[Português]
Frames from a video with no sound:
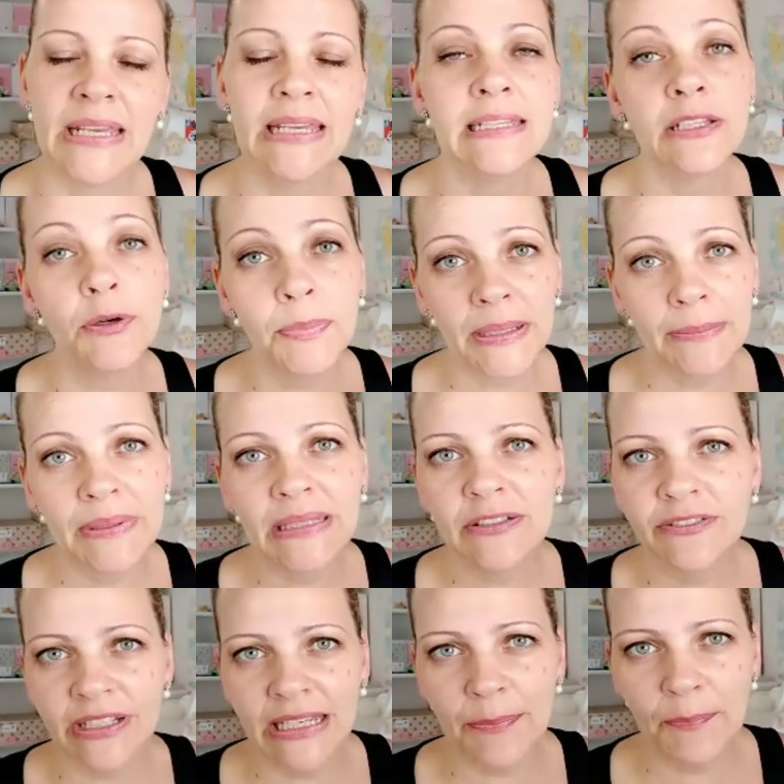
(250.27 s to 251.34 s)
Então, para mim, não
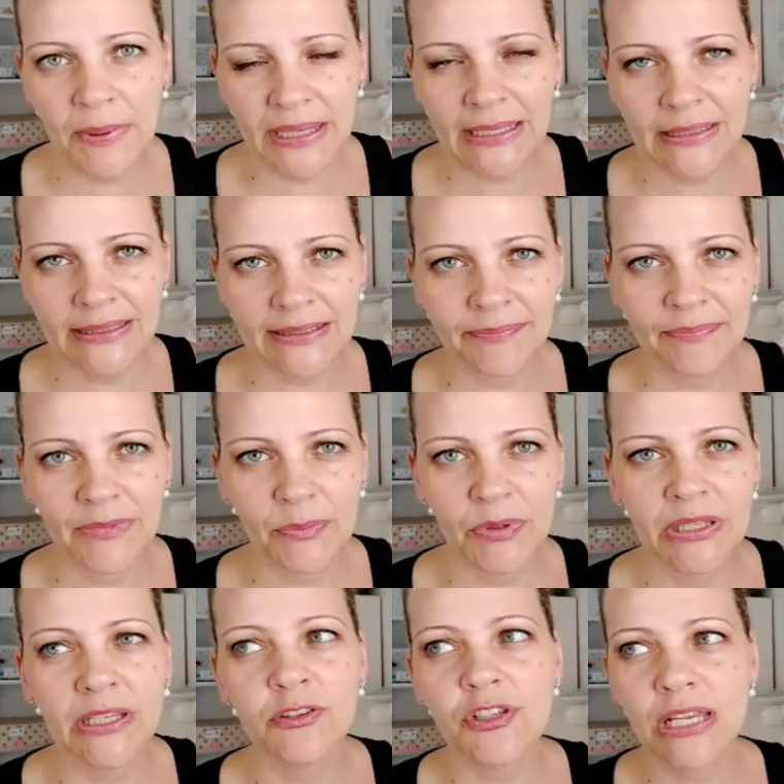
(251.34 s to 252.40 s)
vale a pena,
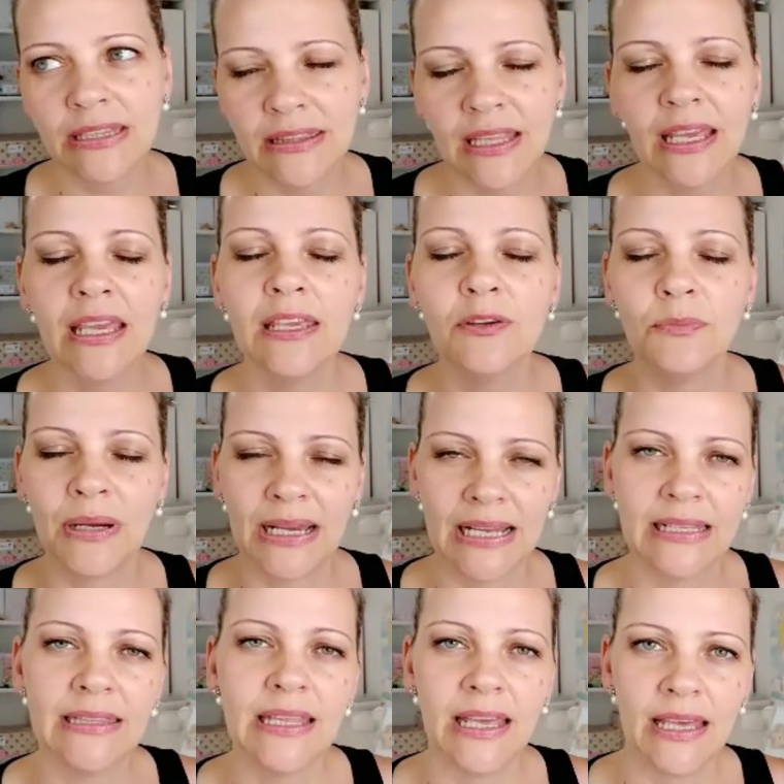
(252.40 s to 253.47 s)
porque eu já tenho uma
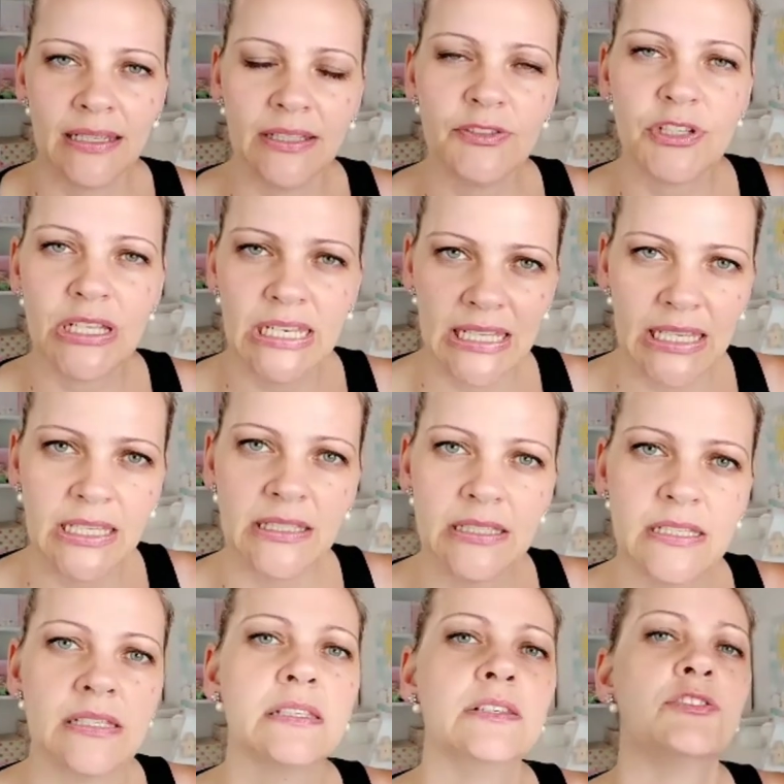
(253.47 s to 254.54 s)
cartela de
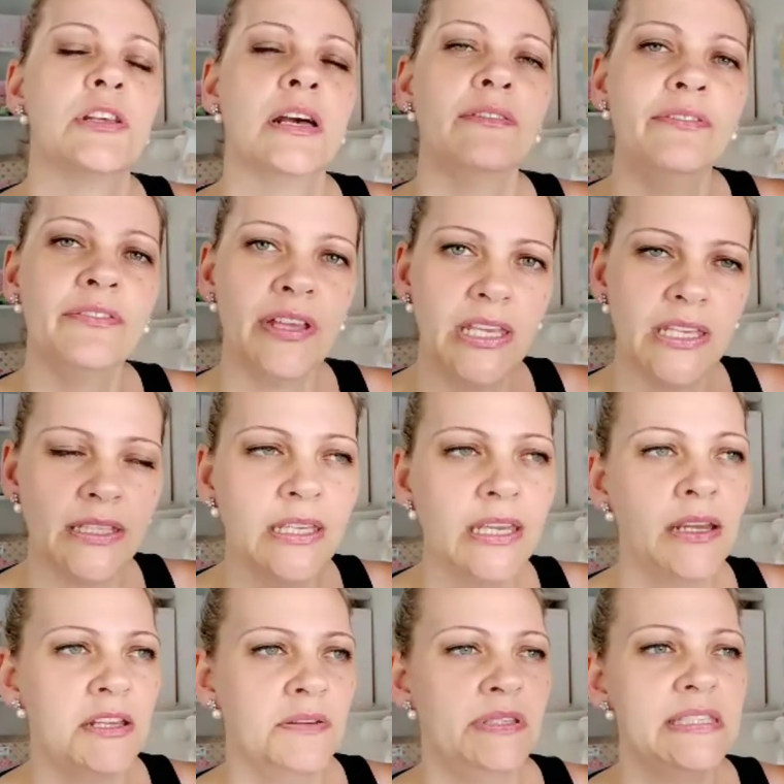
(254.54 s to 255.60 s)
clientes que já vem
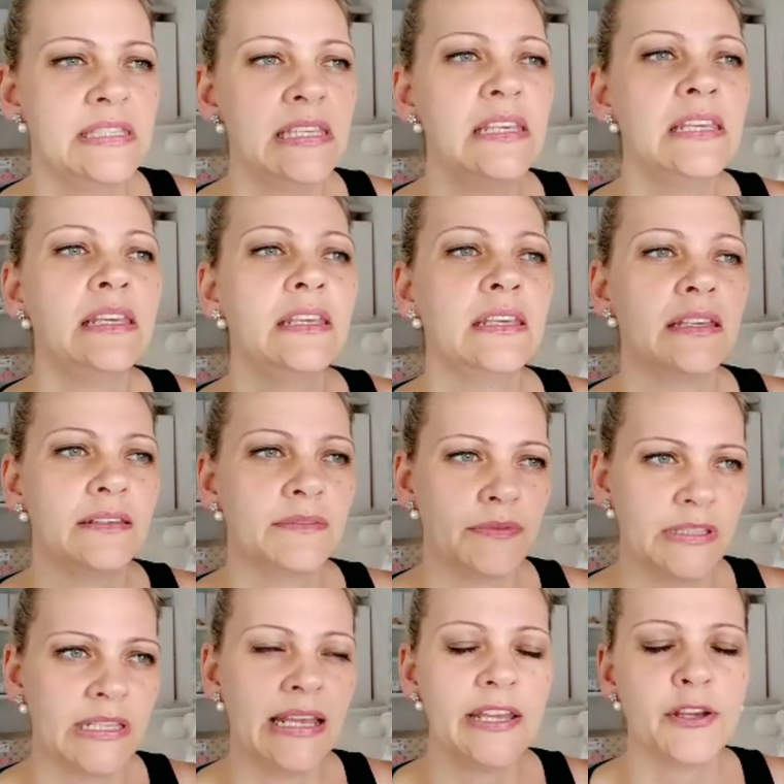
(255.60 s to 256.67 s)
Se
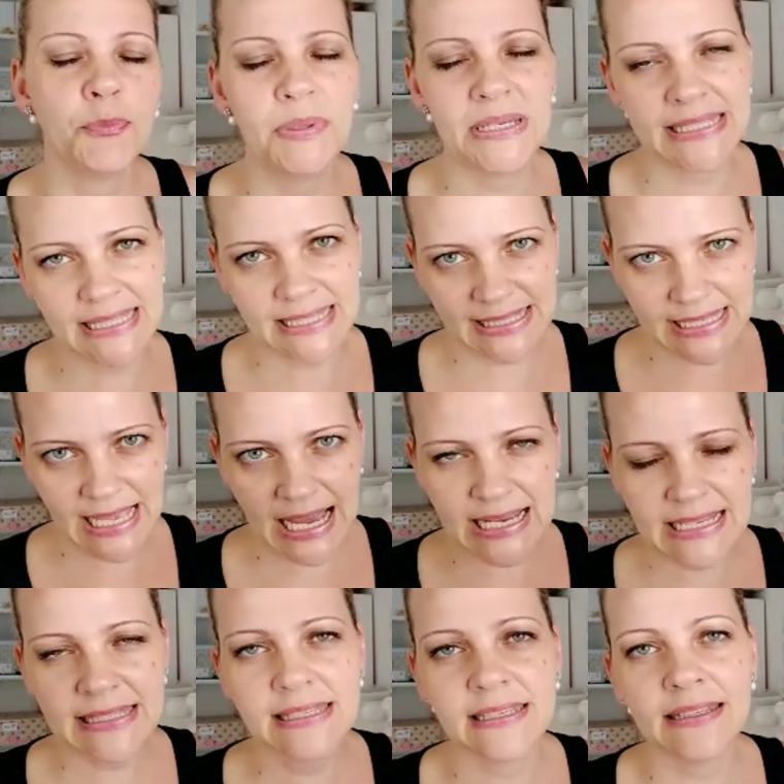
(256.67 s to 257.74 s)
né, eu
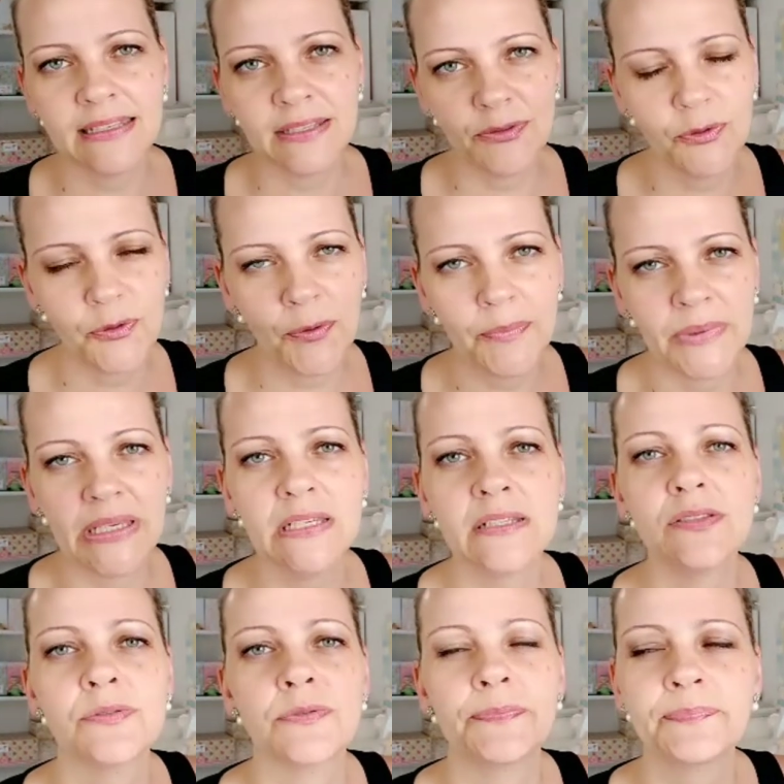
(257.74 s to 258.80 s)
precisasse, que nem no
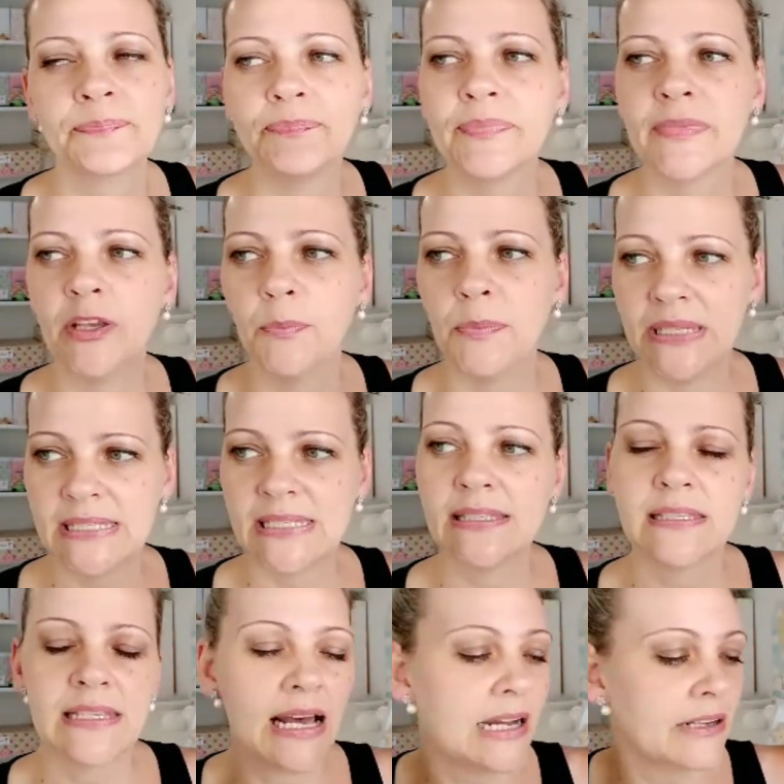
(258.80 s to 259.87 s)
começo eu
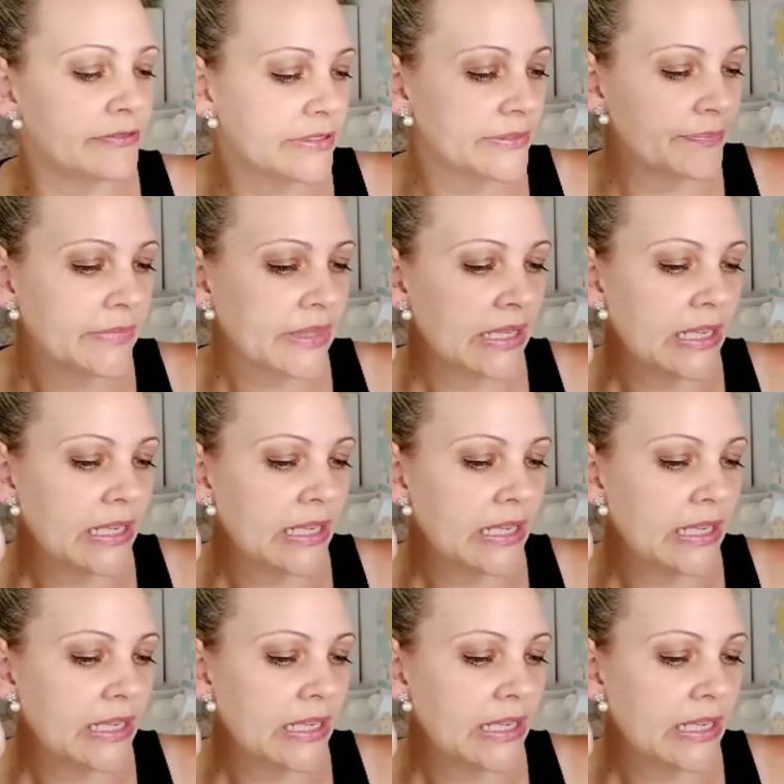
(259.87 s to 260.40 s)
precisava,